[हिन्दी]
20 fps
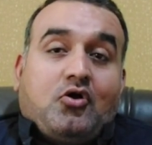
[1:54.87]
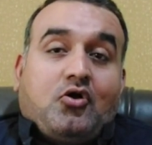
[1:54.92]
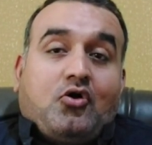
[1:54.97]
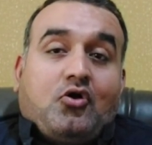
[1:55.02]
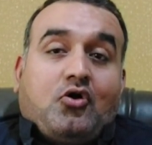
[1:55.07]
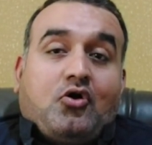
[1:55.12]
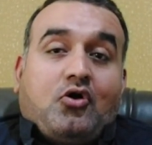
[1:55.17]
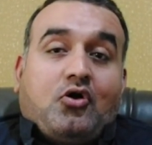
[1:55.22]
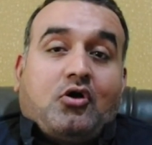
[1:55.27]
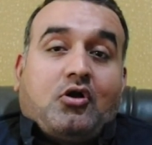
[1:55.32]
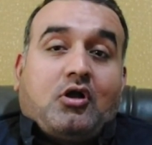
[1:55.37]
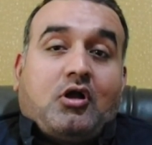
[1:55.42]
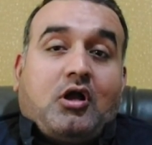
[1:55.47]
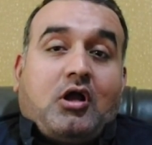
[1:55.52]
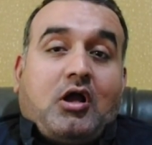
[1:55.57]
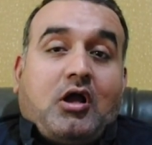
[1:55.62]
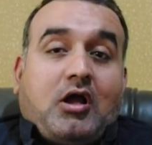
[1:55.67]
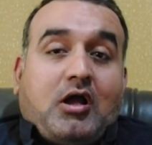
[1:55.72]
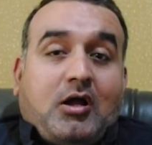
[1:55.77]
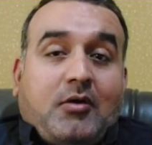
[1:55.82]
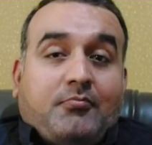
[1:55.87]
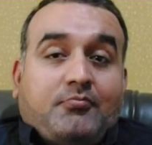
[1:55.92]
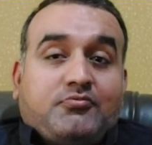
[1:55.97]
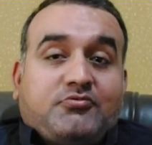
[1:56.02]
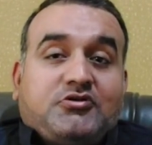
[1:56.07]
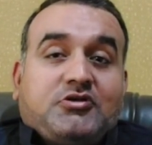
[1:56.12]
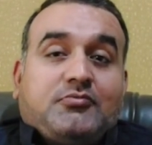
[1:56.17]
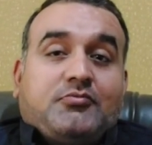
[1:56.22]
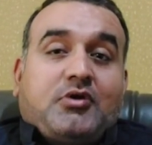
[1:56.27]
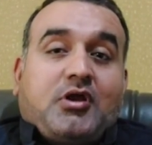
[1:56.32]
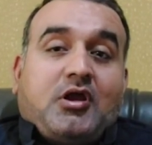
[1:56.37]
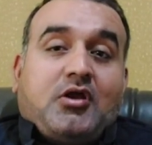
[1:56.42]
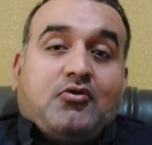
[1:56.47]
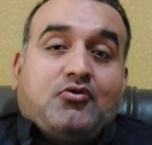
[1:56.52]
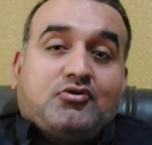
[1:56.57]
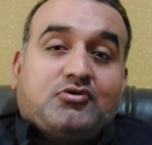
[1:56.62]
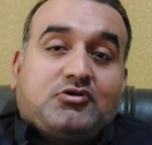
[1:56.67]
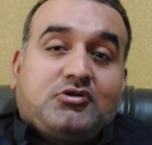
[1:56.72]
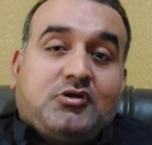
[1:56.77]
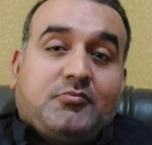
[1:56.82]
और आप जब एन
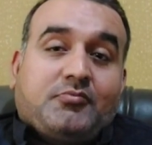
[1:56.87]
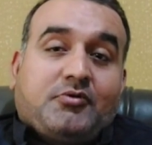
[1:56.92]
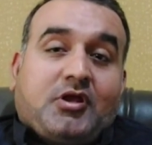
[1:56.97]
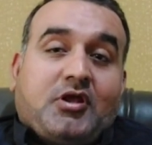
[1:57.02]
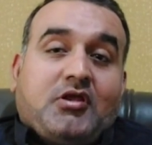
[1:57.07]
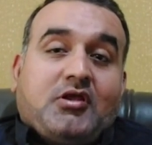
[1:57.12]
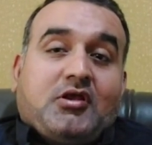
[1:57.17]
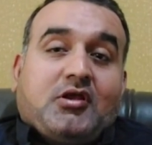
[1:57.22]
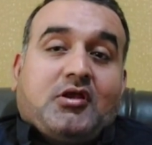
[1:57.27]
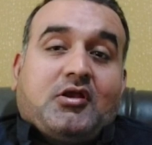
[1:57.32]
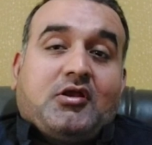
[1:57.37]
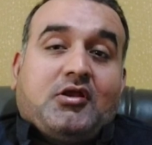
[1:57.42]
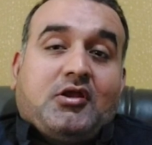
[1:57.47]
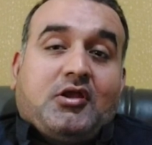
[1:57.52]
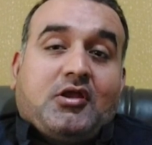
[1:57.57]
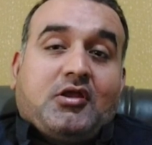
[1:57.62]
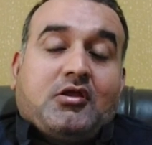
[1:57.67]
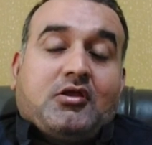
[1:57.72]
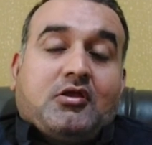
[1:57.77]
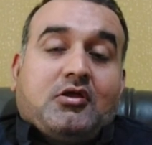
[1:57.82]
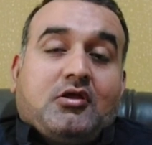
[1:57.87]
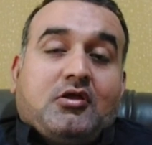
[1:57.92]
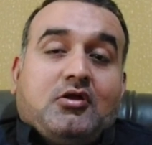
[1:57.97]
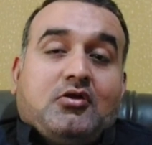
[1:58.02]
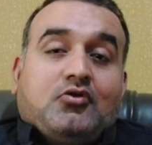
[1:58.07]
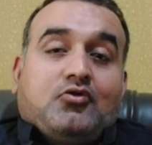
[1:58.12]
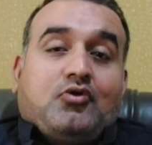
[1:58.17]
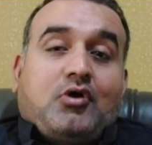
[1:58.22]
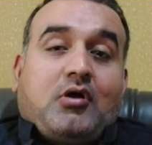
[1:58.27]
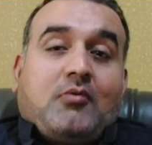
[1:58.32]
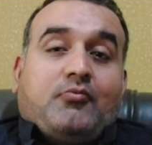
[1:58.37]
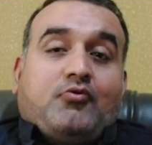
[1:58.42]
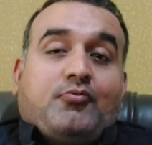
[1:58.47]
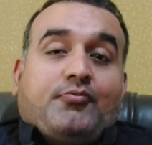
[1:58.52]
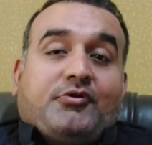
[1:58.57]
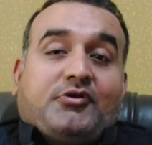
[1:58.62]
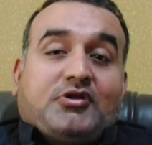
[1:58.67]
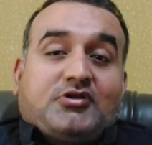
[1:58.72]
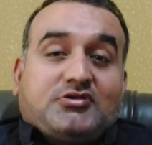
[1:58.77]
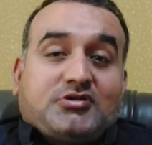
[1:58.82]
अप्लाई करेंगे तो आपको
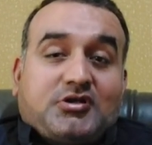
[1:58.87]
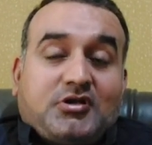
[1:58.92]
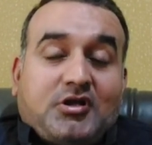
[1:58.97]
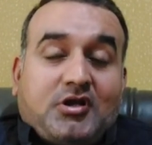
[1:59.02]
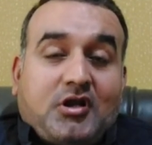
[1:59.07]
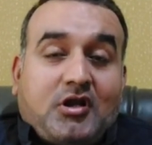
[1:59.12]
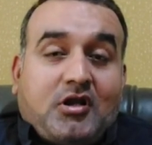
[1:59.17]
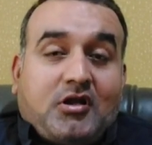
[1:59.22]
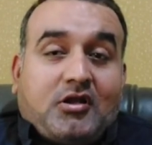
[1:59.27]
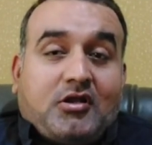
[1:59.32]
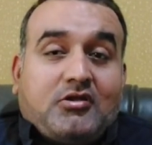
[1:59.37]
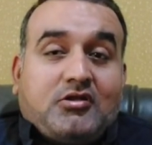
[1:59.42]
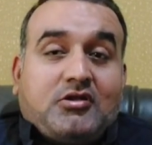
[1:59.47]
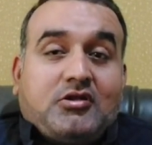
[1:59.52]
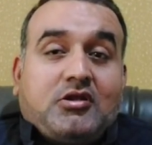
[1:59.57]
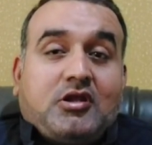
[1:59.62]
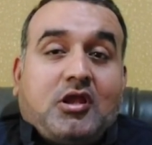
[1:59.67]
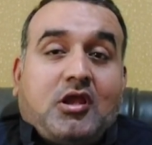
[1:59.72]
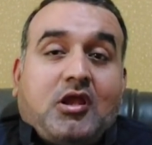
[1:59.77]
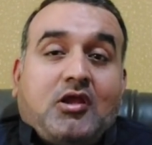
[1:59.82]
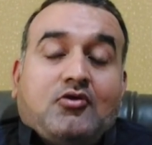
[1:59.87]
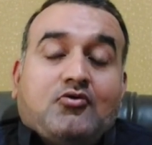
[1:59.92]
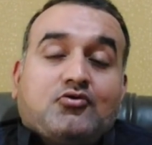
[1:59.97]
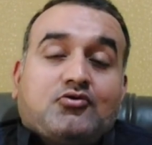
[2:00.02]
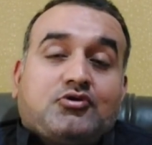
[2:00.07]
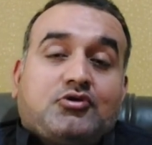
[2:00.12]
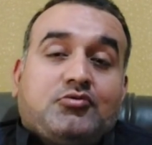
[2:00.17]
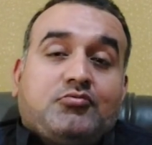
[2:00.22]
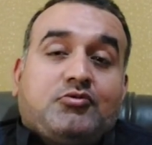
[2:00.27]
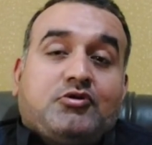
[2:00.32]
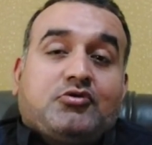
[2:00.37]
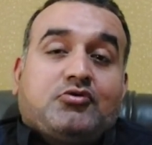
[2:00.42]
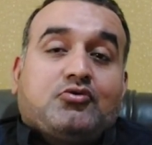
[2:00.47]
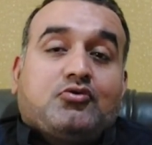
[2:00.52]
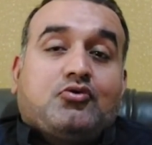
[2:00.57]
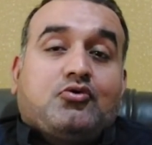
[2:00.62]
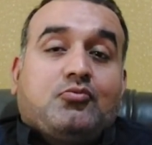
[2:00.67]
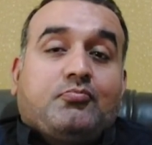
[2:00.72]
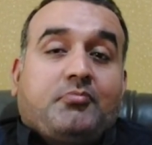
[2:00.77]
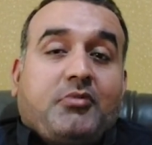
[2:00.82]
पता चलेगा कि जी एन में
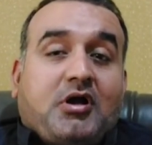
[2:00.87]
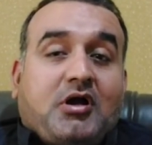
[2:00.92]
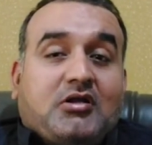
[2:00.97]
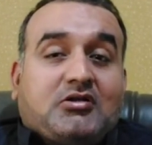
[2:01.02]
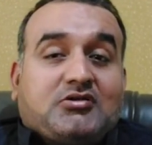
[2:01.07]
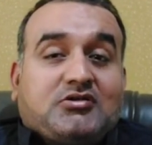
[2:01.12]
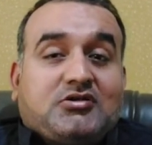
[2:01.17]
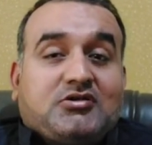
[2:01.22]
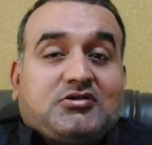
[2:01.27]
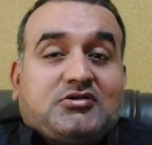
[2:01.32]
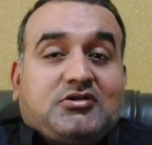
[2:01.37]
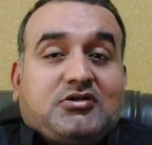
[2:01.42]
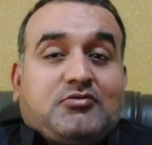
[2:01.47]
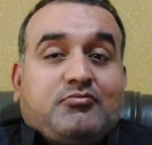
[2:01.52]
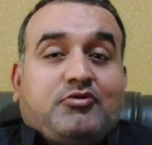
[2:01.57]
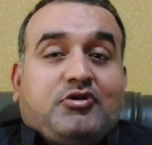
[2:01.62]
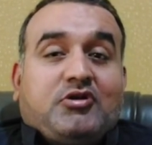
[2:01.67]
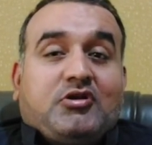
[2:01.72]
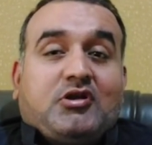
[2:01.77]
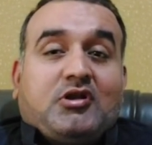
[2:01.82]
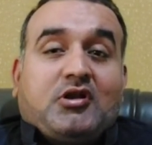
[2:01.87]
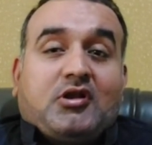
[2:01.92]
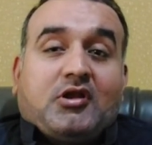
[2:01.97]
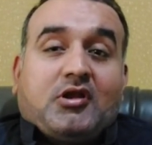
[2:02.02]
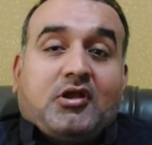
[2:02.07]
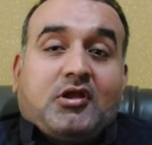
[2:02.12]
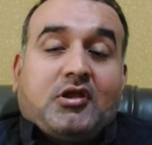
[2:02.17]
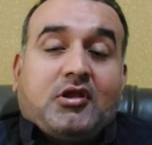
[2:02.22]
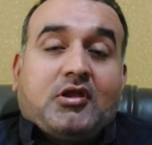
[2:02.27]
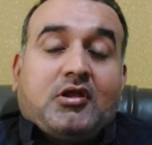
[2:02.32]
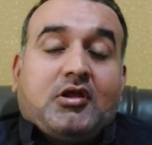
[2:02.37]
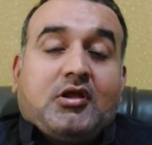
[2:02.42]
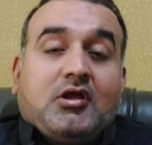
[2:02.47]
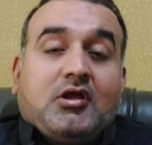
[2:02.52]
तो पाँच से छः महीने लगेंगे